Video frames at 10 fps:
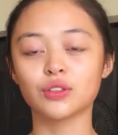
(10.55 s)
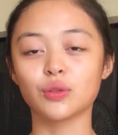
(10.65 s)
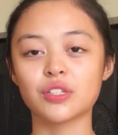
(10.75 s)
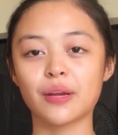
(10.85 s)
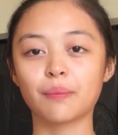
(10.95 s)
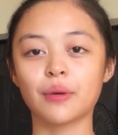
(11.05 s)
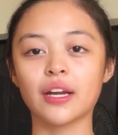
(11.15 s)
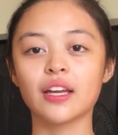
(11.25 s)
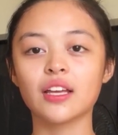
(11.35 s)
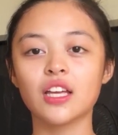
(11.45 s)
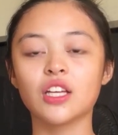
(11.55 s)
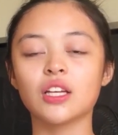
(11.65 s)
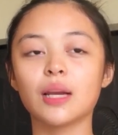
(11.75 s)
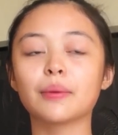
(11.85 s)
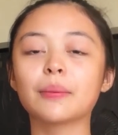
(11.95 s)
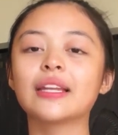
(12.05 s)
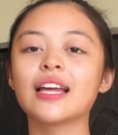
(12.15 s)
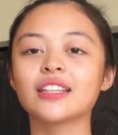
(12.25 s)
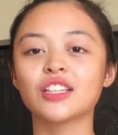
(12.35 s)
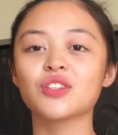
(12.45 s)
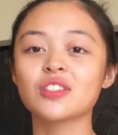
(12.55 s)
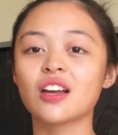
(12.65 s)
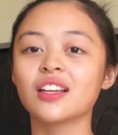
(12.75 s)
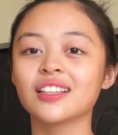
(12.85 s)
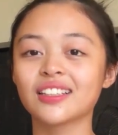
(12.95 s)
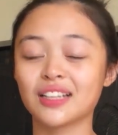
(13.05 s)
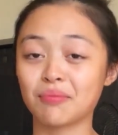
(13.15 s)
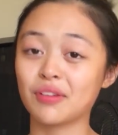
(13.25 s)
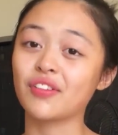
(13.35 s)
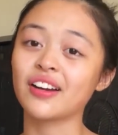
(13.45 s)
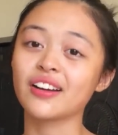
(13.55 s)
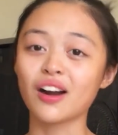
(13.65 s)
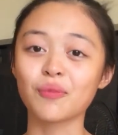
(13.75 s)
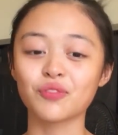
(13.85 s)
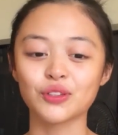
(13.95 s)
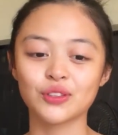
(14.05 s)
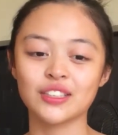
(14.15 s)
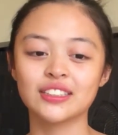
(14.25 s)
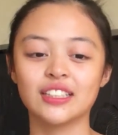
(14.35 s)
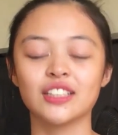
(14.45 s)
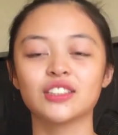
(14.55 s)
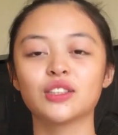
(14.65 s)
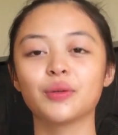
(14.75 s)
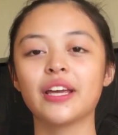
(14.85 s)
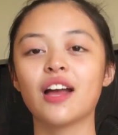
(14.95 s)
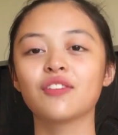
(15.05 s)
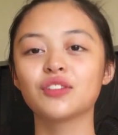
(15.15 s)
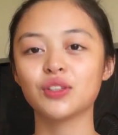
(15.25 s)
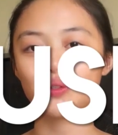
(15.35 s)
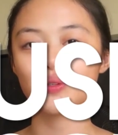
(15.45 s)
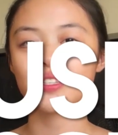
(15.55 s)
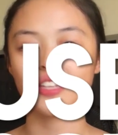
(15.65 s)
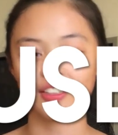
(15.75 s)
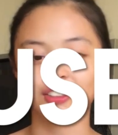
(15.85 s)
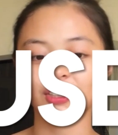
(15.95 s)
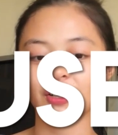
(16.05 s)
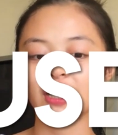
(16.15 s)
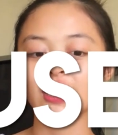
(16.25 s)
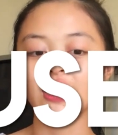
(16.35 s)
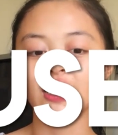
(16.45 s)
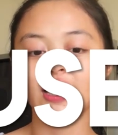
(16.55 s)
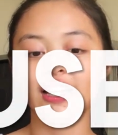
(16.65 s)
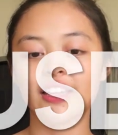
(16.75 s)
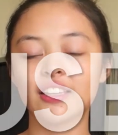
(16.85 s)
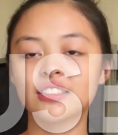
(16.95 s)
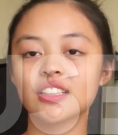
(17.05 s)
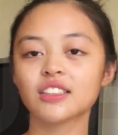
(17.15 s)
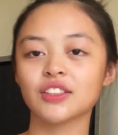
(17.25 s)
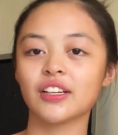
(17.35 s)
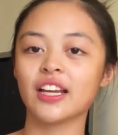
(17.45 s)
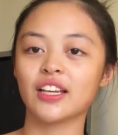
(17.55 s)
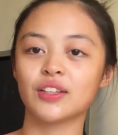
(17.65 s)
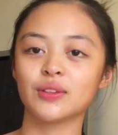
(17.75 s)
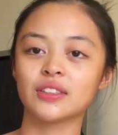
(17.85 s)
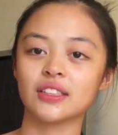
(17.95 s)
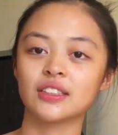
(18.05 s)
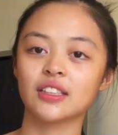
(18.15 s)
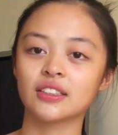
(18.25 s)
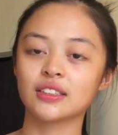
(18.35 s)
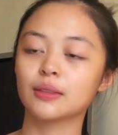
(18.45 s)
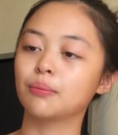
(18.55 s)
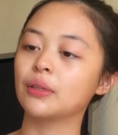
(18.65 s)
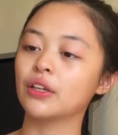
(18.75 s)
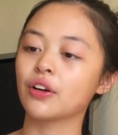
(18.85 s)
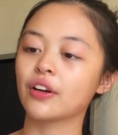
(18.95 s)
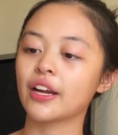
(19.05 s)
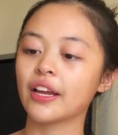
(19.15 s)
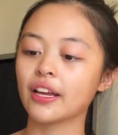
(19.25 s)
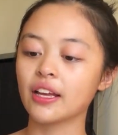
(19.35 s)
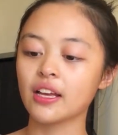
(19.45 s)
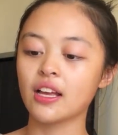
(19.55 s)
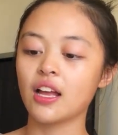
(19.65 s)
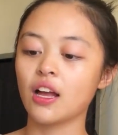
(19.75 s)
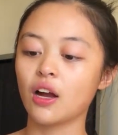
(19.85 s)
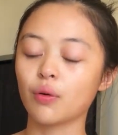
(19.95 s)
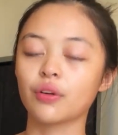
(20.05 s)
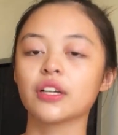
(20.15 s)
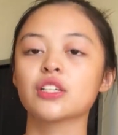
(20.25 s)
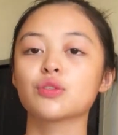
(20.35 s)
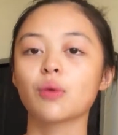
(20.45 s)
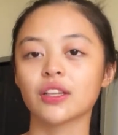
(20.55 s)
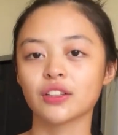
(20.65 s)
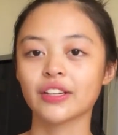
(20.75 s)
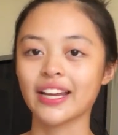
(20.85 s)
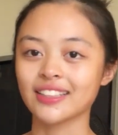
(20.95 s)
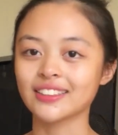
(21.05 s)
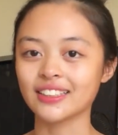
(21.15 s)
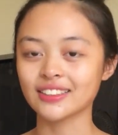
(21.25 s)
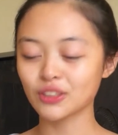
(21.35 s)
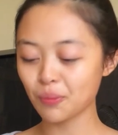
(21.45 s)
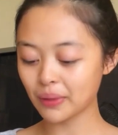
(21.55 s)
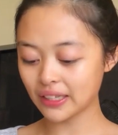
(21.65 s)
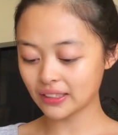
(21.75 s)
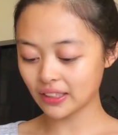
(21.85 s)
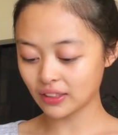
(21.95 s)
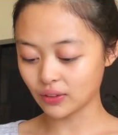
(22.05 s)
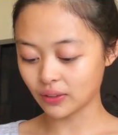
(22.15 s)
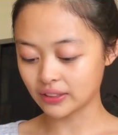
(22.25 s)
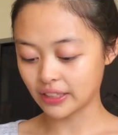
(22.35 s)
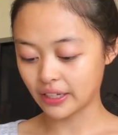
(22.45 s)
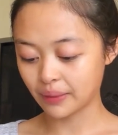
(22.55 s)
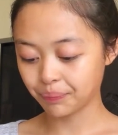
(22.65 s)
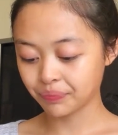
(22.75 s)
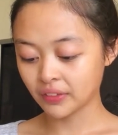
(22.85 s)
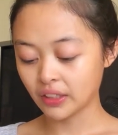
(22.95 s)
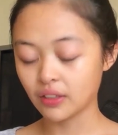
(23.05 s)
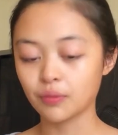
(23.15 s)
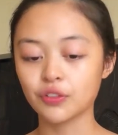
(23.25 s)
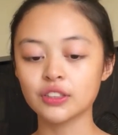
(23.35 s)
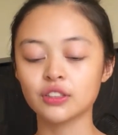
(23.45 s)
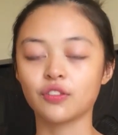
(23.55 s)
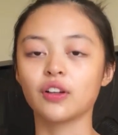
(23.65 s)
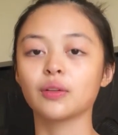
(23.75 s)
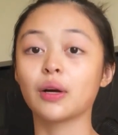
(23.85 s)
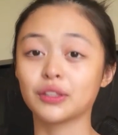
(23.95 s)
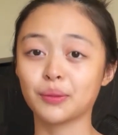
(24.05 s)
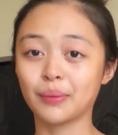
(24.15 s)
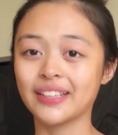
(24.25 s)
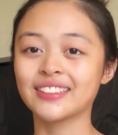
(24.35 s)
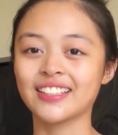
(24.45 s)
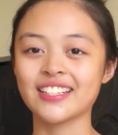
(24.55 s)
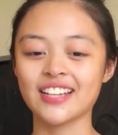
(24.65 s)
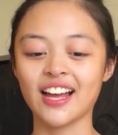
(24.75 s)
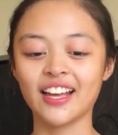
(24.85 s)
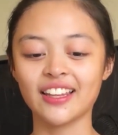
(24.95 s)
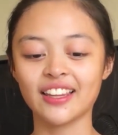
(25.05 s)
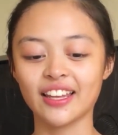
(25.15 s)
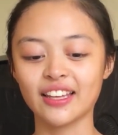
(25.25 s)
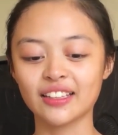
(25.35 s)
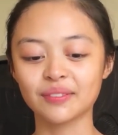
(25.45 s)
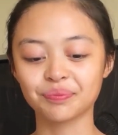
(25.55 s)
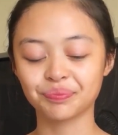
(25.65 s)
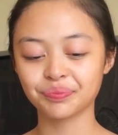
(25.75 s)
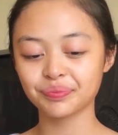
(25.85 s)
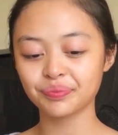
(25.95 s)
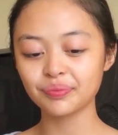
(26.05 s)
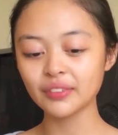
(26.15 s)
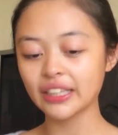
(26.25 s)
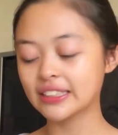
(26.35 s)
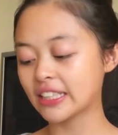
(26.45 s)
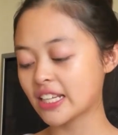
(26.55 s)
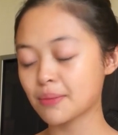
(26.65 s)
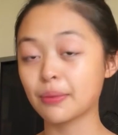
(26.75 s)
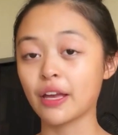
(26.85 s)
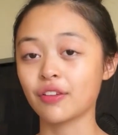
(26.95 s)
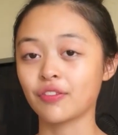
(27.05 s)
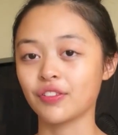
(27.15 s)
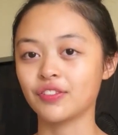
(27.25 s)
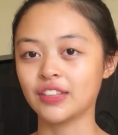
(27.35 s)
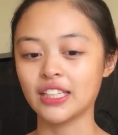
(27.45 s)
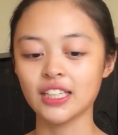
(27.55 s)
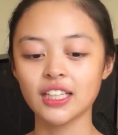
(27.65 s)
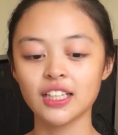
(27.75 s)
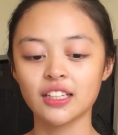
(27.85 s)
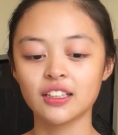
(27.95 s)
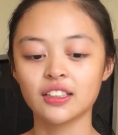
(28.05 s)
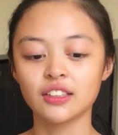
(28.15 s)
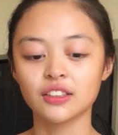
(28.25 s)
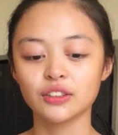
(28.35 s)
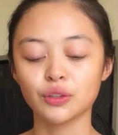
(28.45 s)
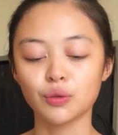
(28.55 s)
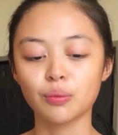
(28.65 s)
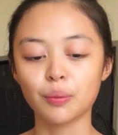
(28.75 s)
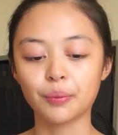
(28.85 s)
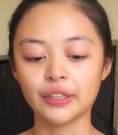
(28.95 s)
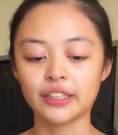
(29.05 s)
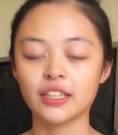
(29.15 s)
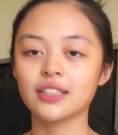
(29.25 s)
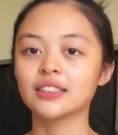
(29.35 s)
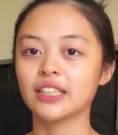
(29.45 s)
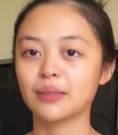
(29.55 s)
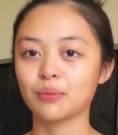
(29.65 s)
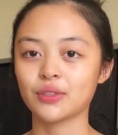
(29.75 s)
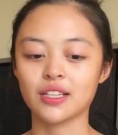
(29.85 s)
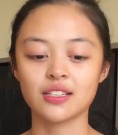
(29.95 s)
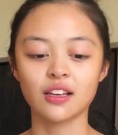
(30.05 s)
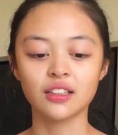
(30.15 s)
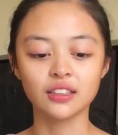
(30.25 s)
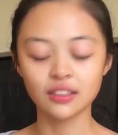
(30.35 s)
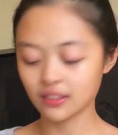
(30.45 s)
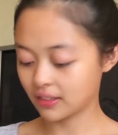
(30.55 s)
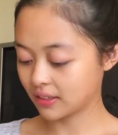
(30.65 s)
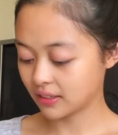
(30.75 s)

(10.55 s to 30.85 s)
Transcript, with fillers: So, syempre, alam naman natin yung sun, it can be very harmful to the skin. So, we have to use sunscreen. And the sunscreen I use is this Biore Aqua Rich Watery Essence. So, maganda rin to kasi, first of all, water-based din siya. And then, it's SPF 50. So, protect niya yung skin mo sa sun.